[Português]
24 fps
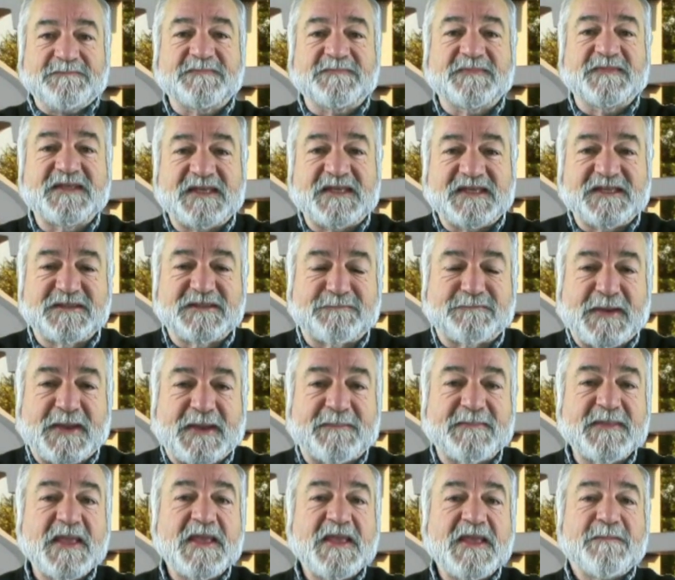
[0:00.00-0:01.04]
e de
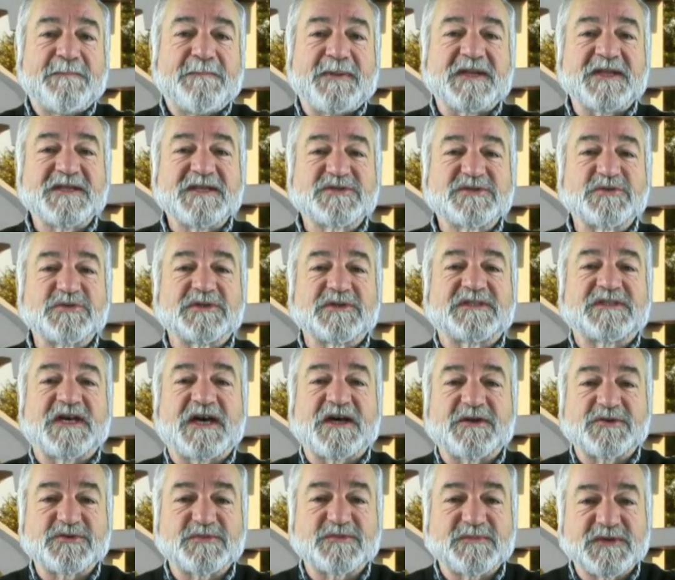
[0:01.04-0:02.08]
pé, para
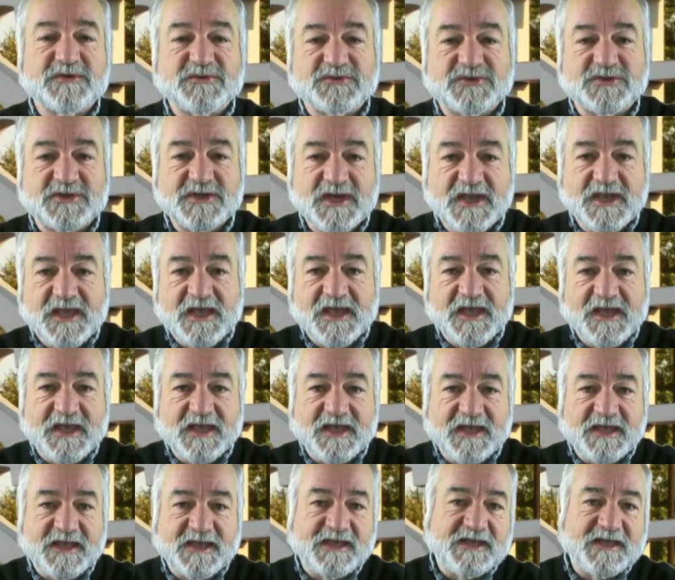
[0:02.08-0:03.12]
exortar os meus
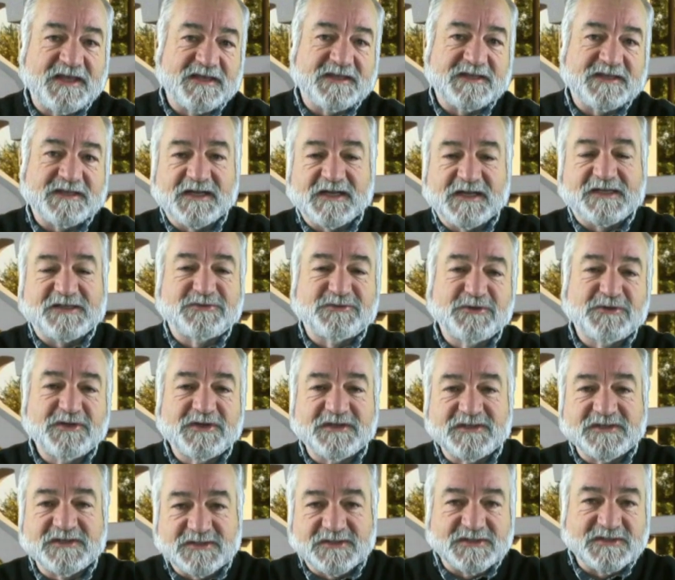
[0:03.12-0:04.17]
uh,
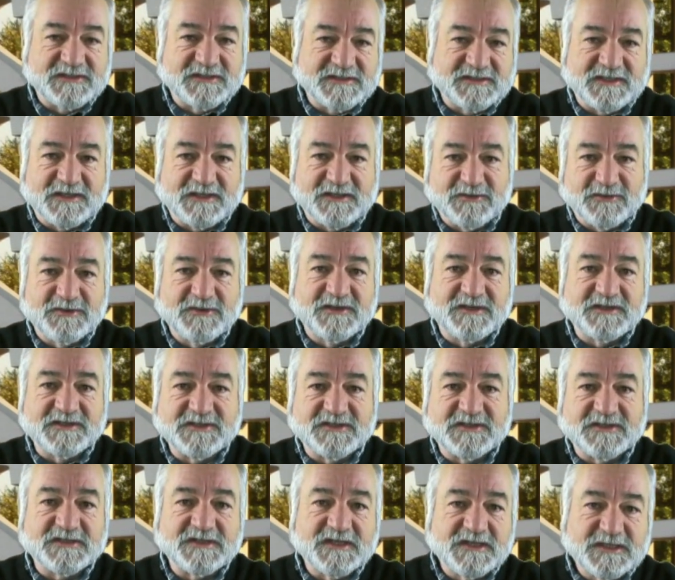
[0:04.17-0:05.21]
leitores,
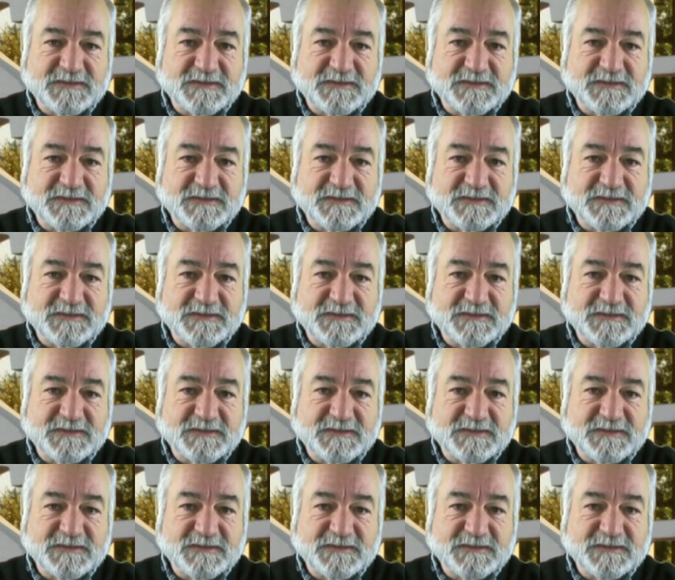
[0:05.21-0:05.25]
seguidores,